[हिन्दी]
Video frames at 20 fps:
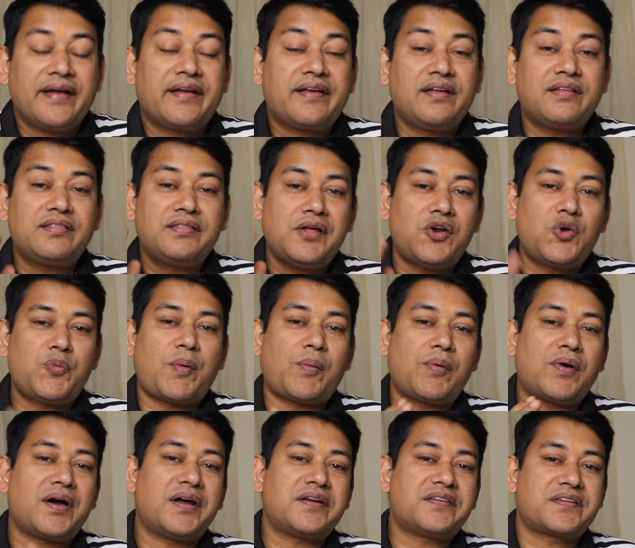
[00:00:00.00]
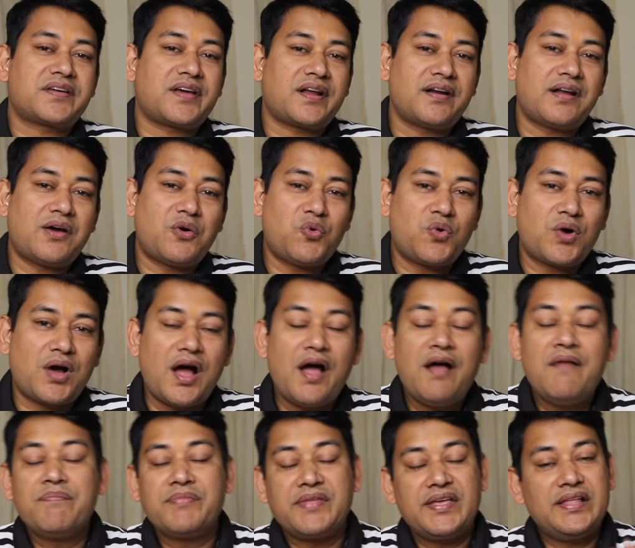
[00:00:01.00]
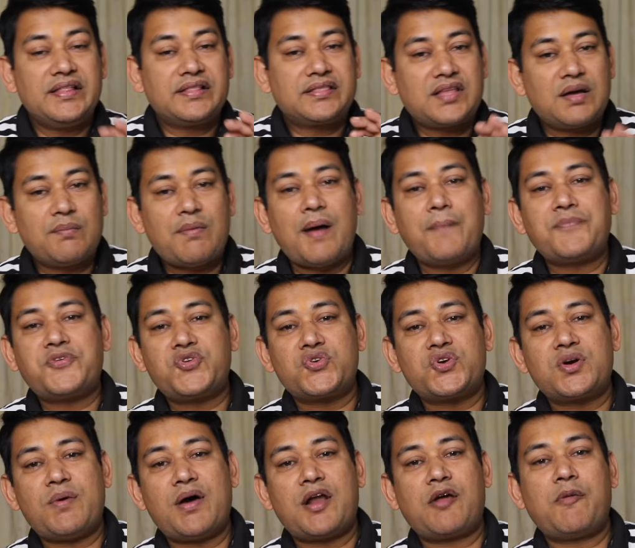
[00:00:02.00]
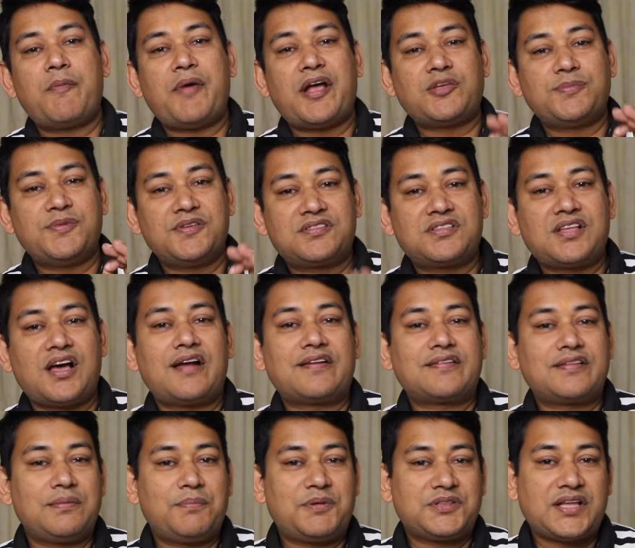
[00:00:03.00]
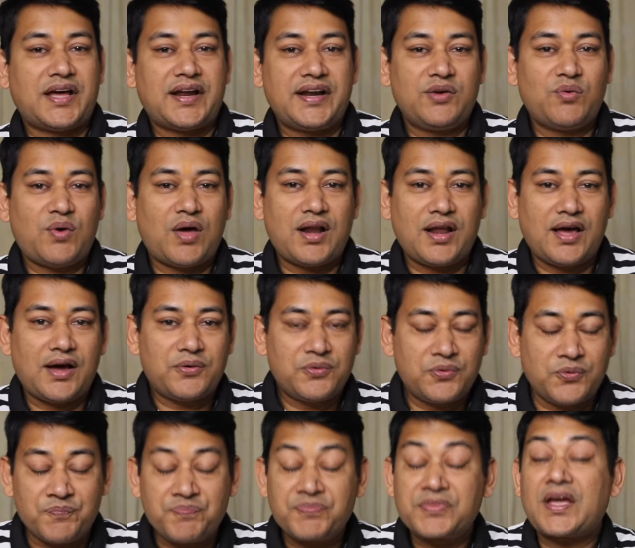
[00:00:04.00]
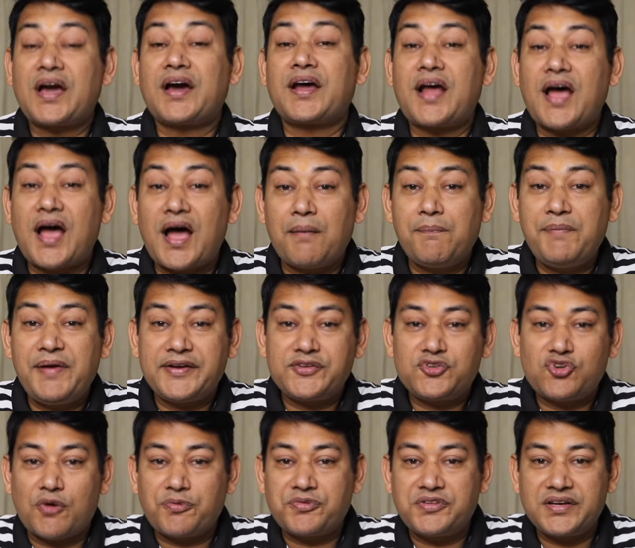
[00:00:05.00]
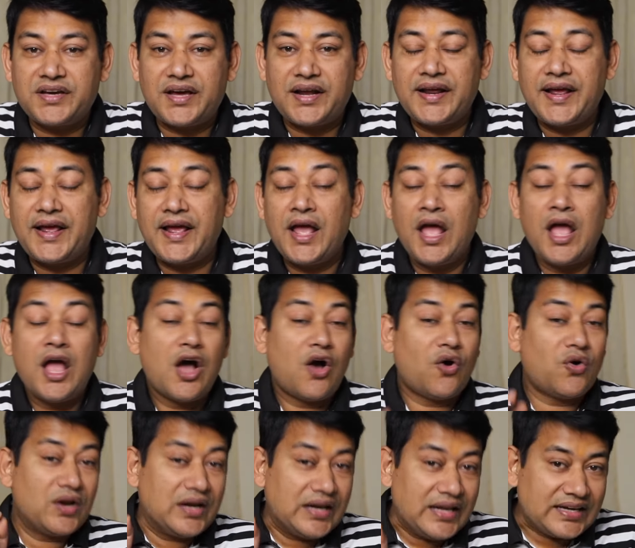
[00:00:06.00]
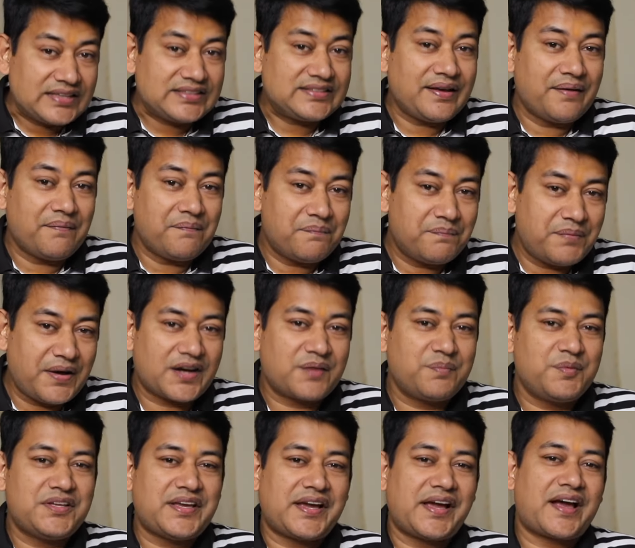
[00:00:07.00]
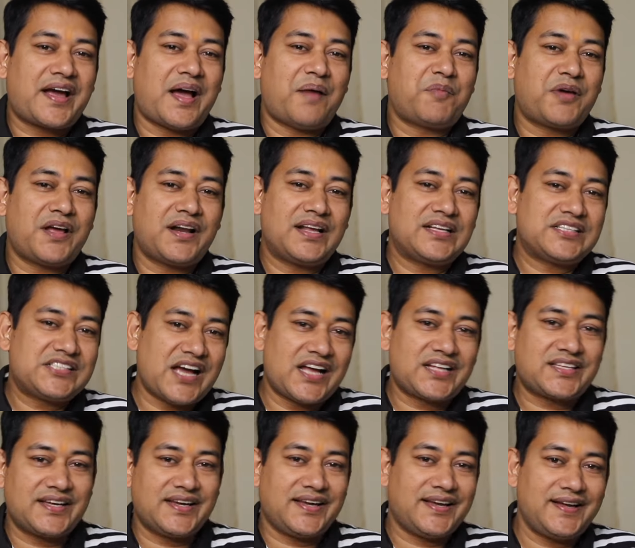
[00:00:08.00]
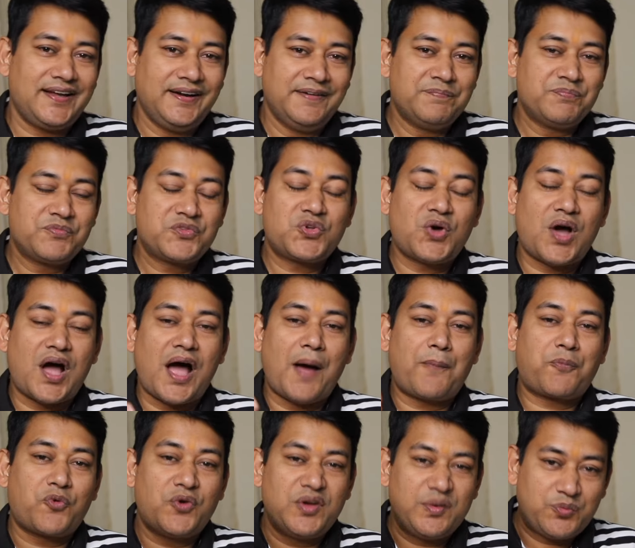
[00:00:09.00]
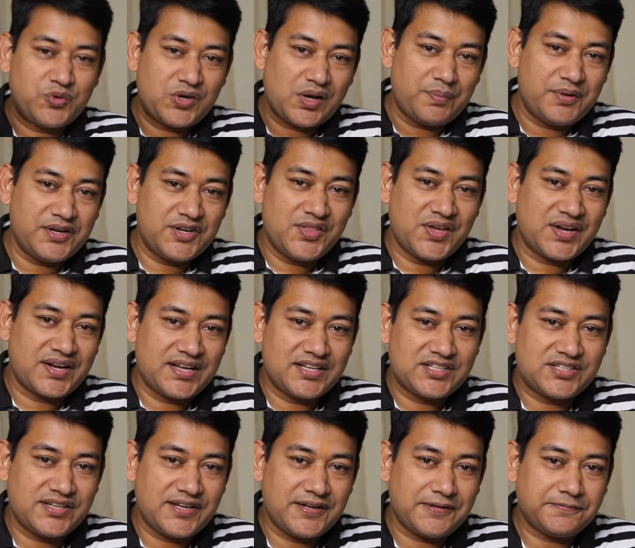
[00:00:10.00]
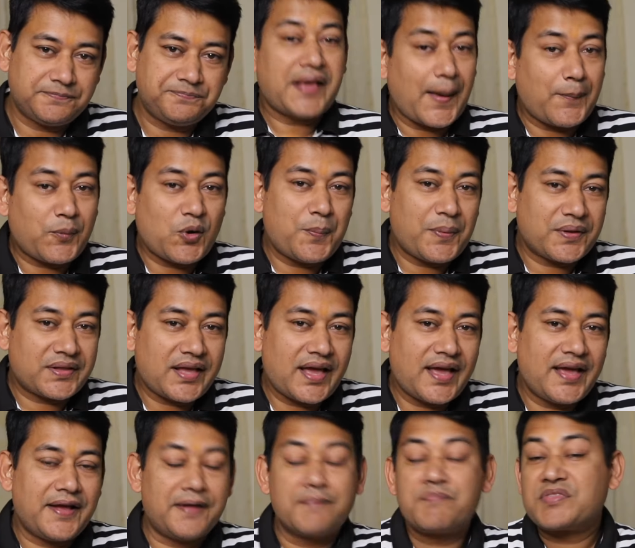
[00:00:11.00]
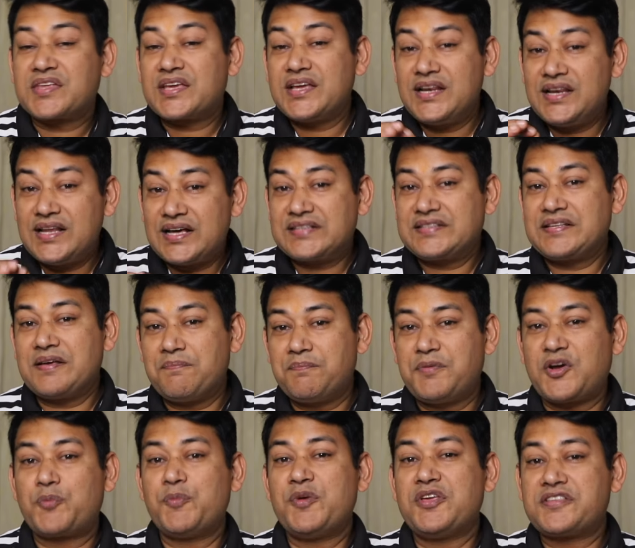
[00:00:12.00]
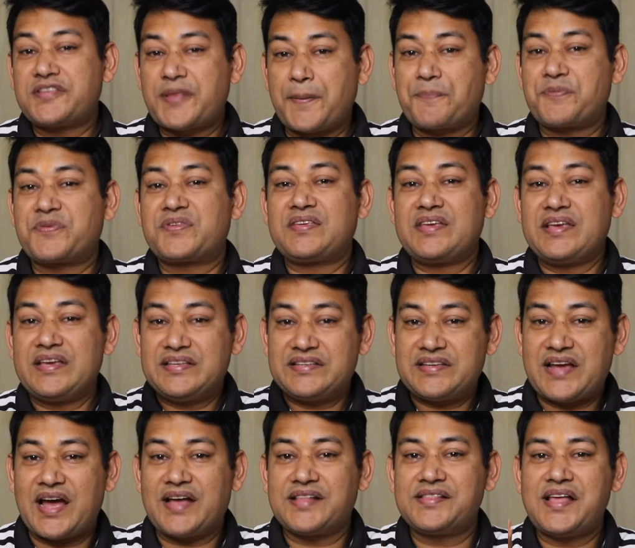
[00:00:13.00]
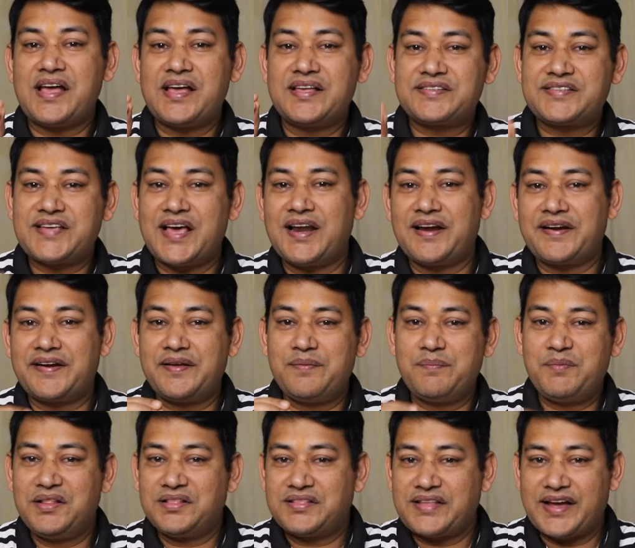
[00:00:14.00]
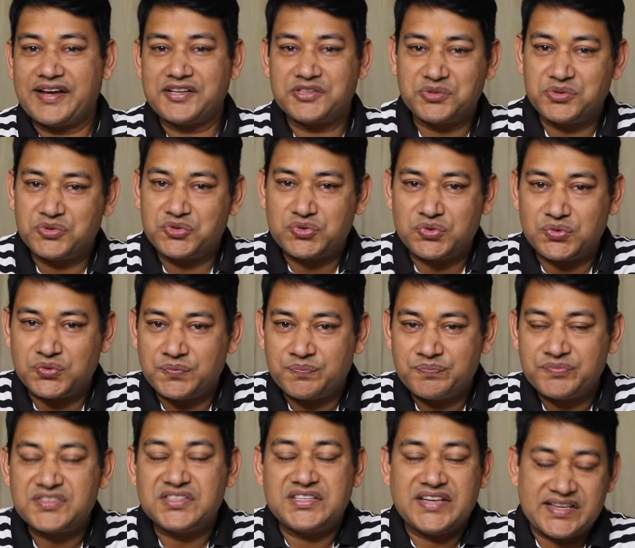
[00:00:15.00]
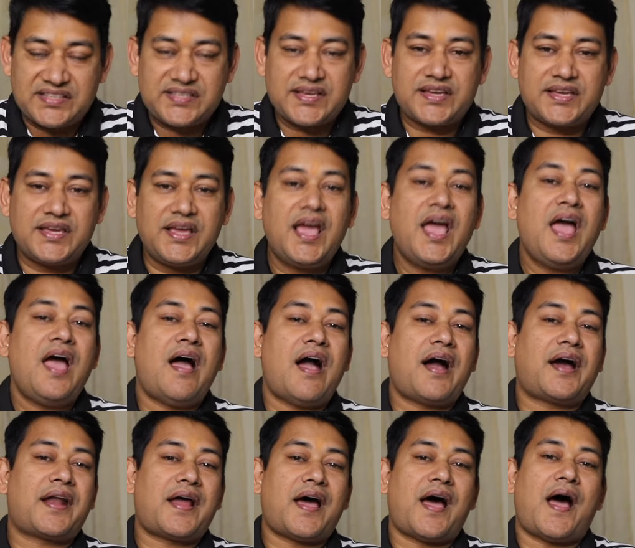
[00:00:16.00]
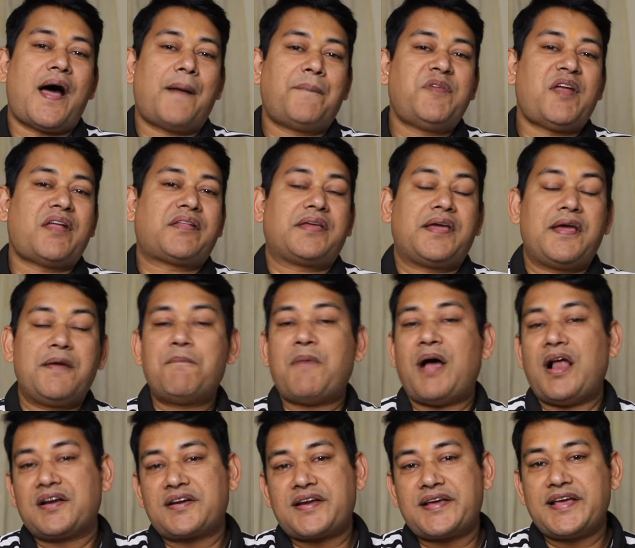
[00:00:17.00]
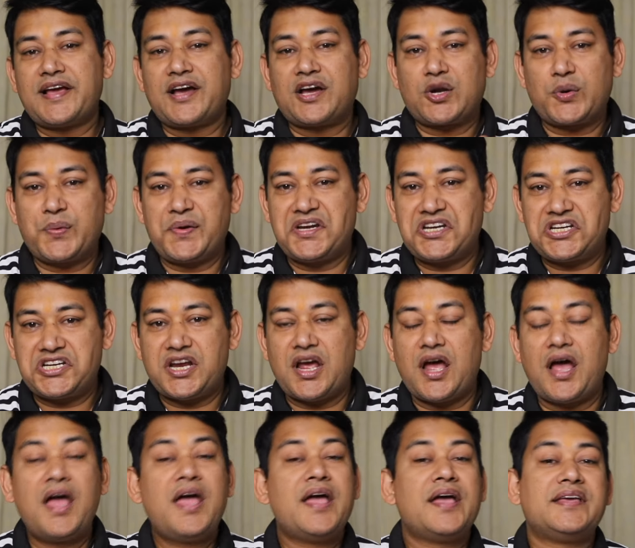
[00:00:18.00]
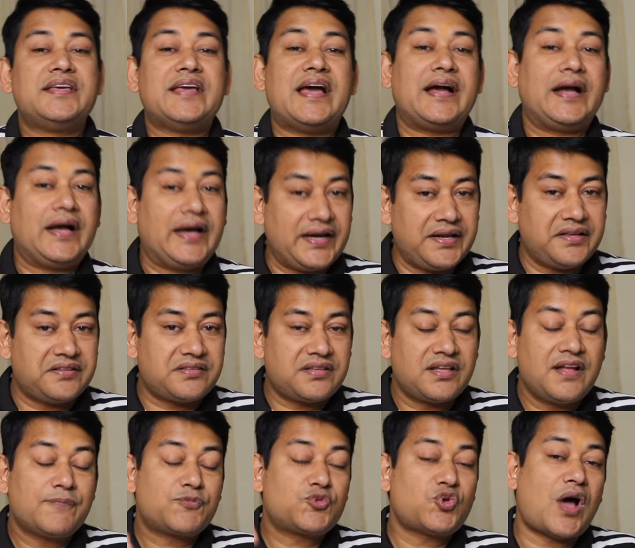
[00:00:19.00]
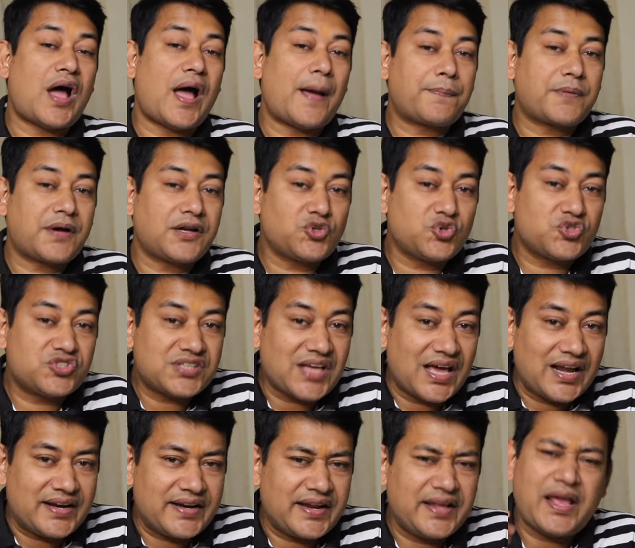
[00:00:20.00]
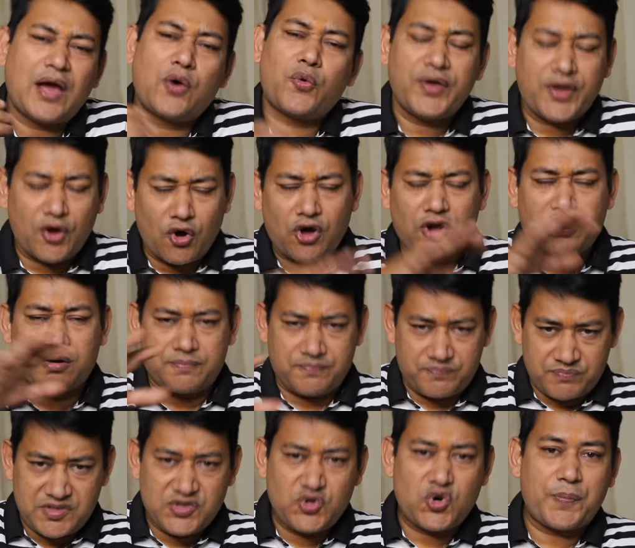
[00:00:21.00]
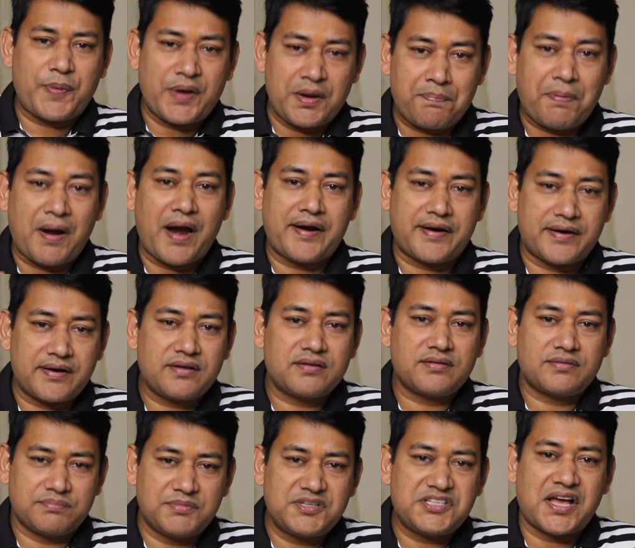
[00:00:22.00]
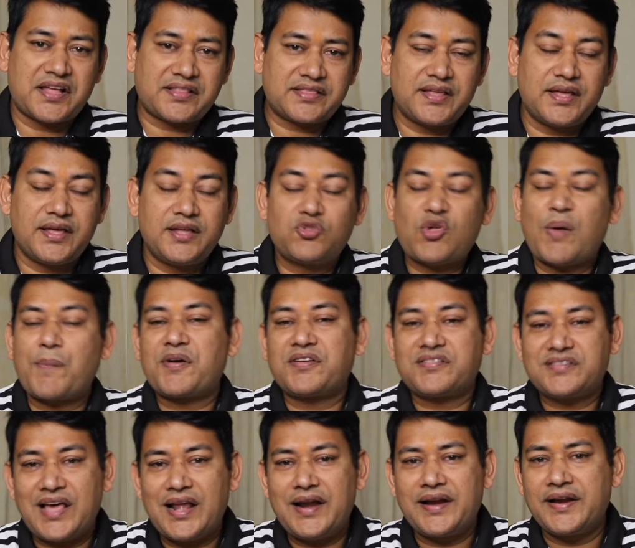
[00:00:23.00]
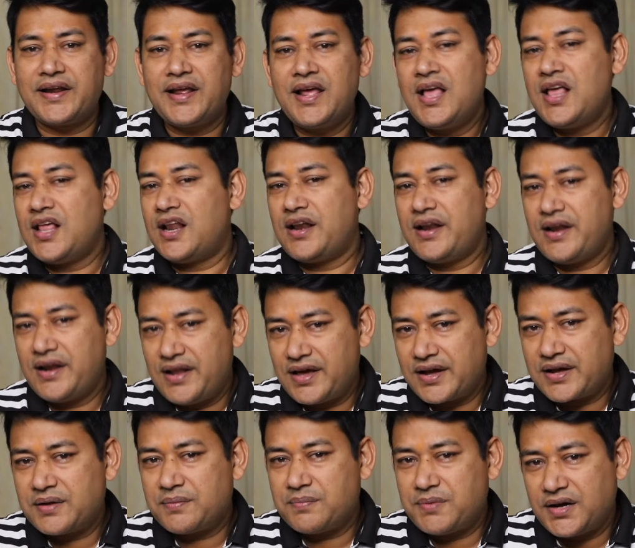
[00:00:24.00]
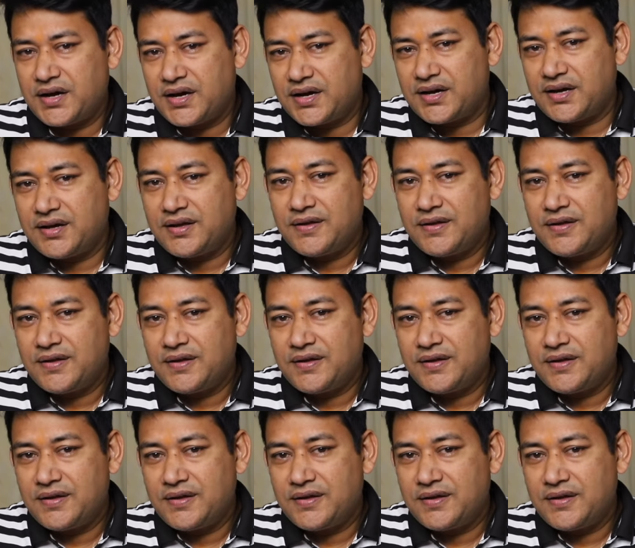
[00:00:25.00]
कितने रुपए को खर्च करना होगा इन तमाम चीज़ों के बारे में मैं आज विस्तार से बताने वाला हूँ अगर आप भी एक जॉब सीकर हैं और लग्जमबर्ग में जाकर काम करना चाहते हैं तो आपको ये पूरा भीड़ देखना चाहिए क्या आपको पता है कि लग्जमबर्ग में सबसे ज़्यादा सैलरी मिलता है दोस्तों जैसे कि अगर आप जाते हैं माल्टा या क्रोएशिया या ग्रीस तो आपका जो सैलरी या कोई और यूरोपियन पार्ट में जाते हैं तो आपका सैलरी लगभग